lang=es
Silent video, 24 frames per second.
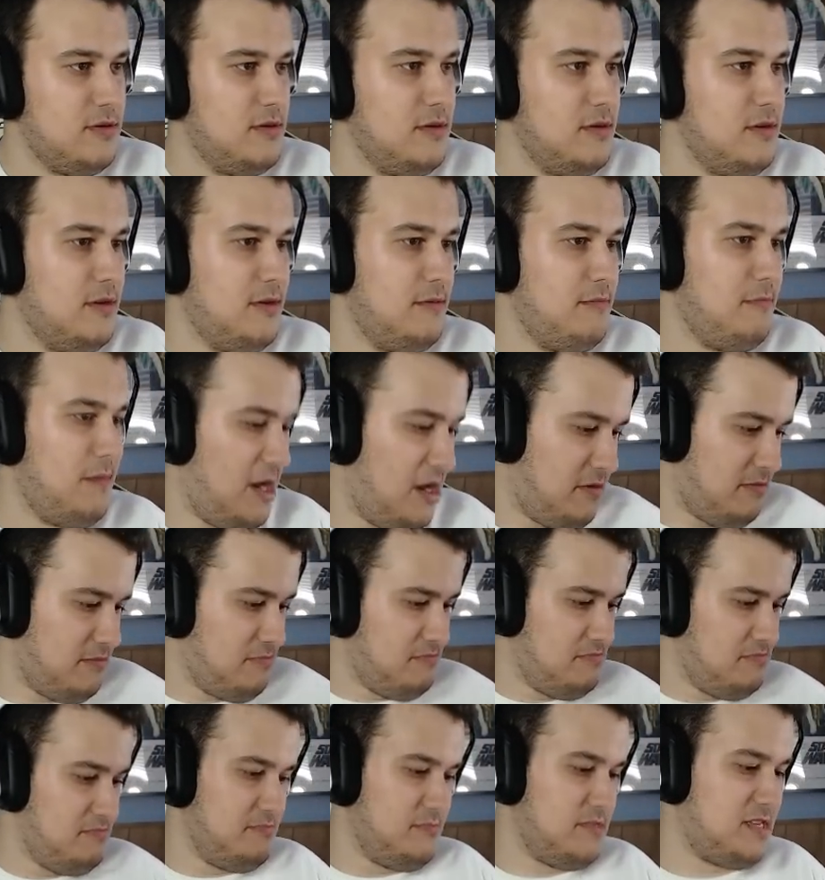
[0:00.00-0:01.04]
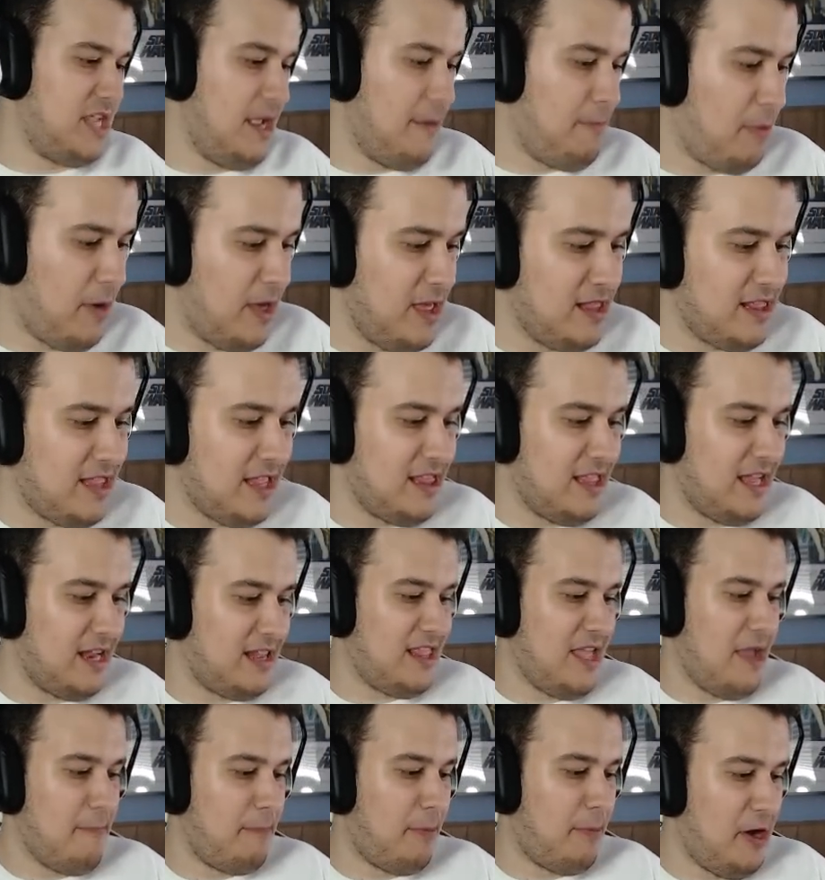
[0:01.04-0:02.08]
Bueno, se puede entender
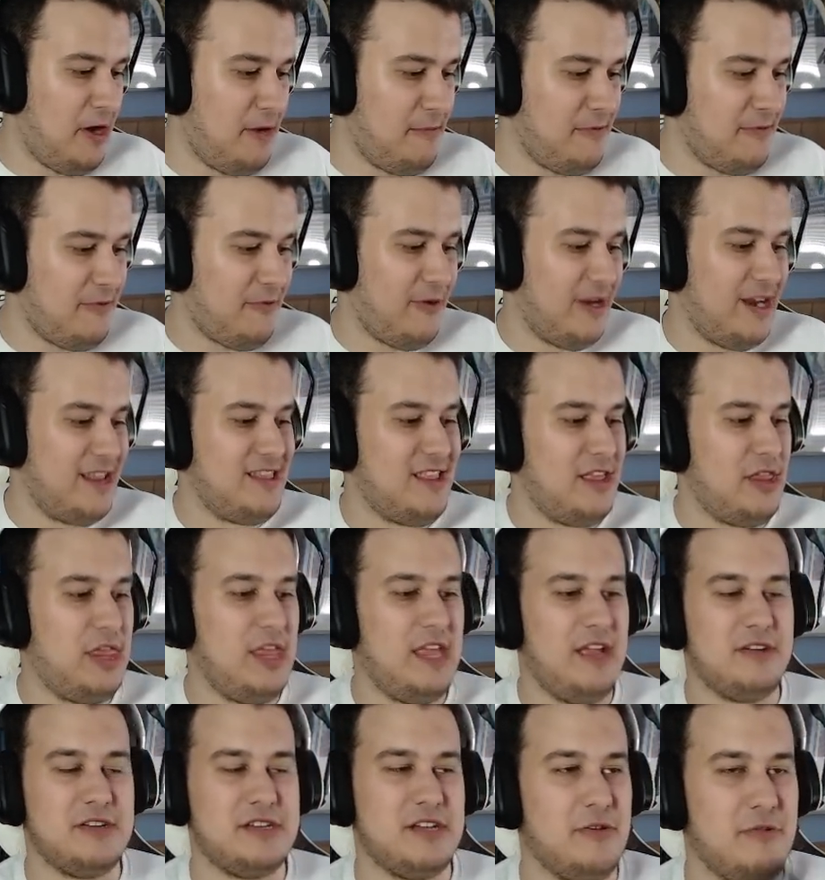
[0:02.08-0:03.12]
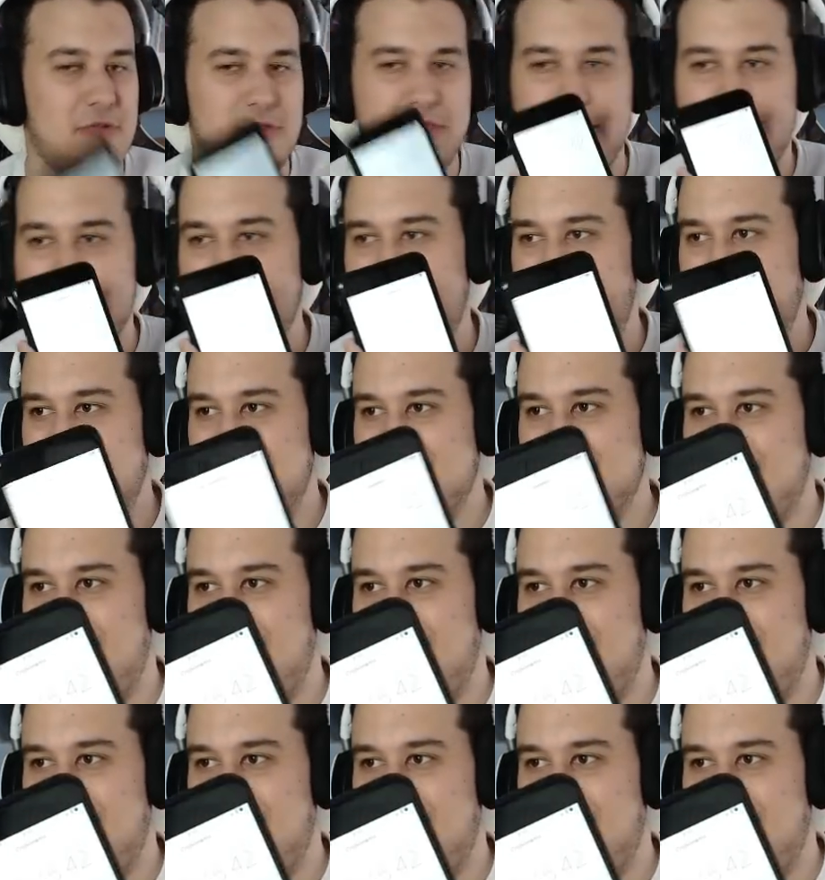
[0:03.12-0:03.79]
tiempo. 45 segundos, ahí está.